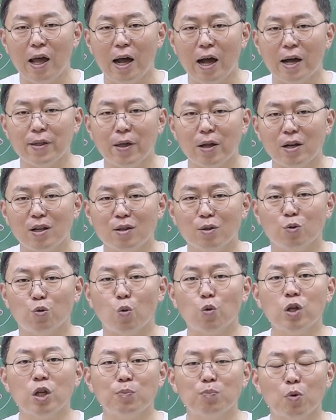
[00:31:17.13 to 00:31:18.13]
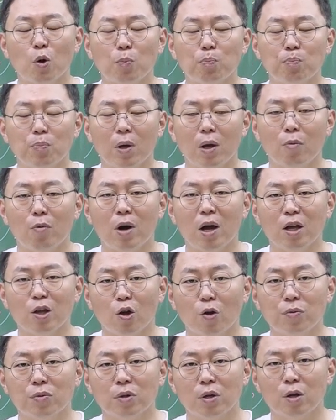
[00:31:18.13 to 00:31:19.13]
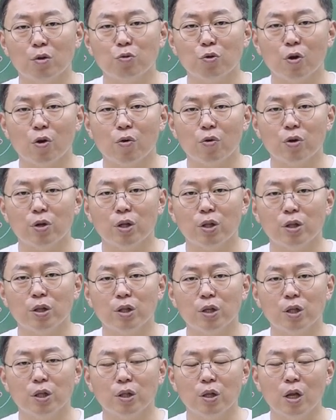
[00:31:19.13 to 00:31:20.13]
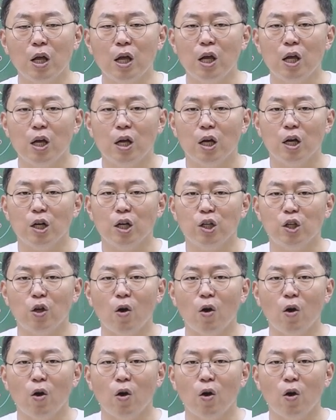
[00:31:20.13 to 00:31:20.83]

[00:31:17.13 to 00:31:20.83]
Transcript: 하나는 독립협회와 연계되어 있는 어,